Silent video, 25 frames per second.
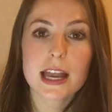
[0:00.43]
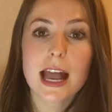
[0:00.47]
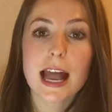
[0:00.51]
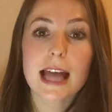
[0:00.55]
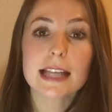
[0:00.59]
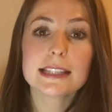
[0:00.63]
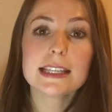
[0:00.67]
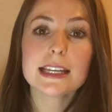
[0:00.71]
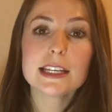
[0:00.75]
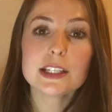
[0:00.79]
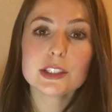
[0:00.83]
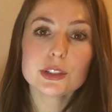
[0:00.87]

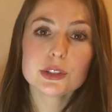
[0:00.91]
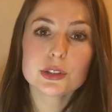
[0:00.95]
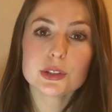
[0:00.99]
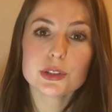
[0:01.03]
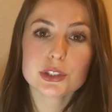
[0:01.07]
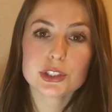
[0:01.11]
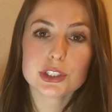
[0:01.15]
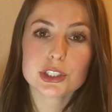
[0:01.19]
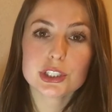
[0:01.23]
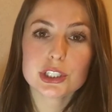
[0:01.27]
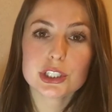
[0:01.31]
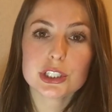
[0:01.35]
A
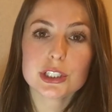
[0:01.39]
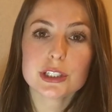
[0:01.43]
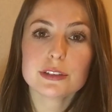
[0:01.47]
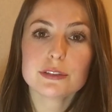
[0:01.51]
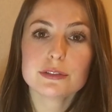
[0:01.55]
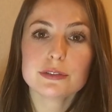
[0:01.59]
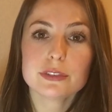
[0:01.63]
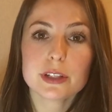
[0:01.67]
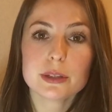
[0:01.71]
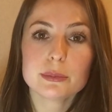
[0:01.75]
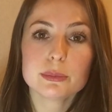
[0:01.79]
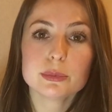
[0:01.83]
tecnologia
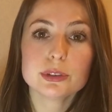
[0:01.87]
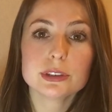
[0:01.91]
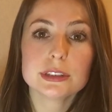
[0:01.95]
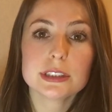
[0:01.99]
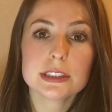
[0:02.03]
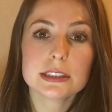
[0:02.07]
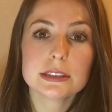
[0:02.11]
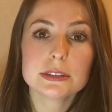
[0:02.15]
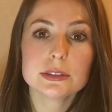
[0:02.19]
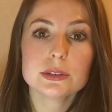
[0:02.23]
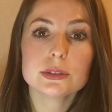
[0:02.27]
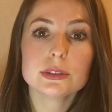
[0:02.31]
vem
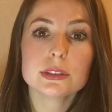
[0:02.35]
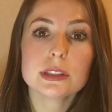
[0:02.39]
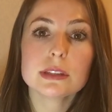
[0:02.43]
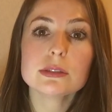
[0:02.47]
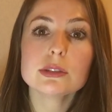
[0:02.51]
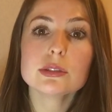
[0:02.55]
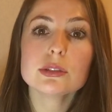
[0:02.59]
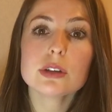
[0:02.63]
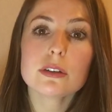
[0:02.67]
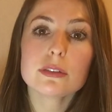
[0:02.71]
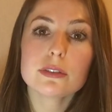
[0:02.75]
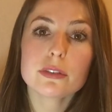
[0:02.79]
mudando
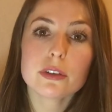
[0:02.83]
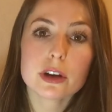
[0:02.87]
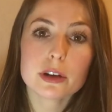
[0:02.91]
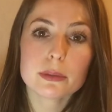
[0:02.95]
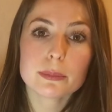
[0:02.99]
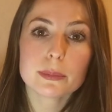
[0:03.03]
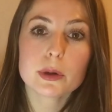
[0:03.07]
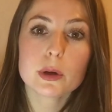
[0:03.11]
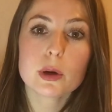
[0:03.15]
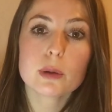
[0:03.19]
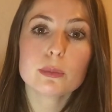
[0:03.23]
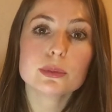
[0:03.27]
não só a
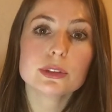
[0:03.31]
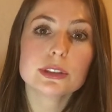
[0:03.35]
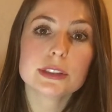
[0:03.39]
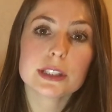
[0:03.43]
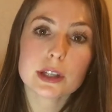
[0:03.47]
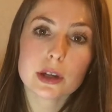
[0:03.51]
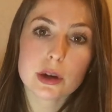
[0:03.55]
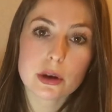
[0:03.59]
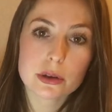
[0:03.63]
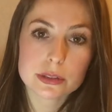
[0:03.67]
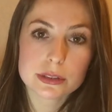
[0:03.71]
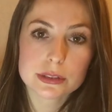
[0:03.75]
forma como os
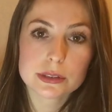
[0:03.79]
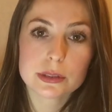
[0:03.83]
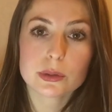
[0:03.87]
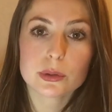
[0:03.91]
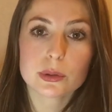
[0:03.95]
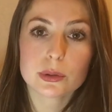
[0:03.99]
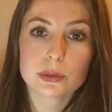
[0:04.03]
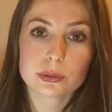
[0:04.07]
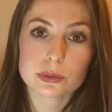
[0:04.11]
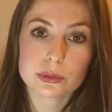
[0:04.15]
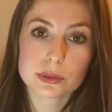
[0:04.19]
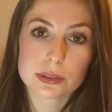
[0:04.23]
negócios são
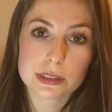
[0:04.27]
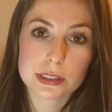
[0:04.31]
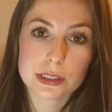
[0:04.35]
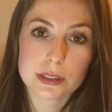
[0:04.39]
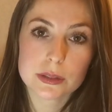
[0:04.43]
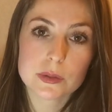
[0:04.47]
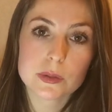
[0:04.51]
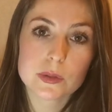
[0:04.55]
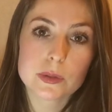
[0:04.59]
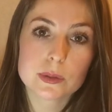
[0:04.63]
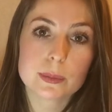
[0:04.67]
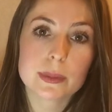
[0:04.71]

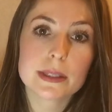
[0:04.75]
conduzidos,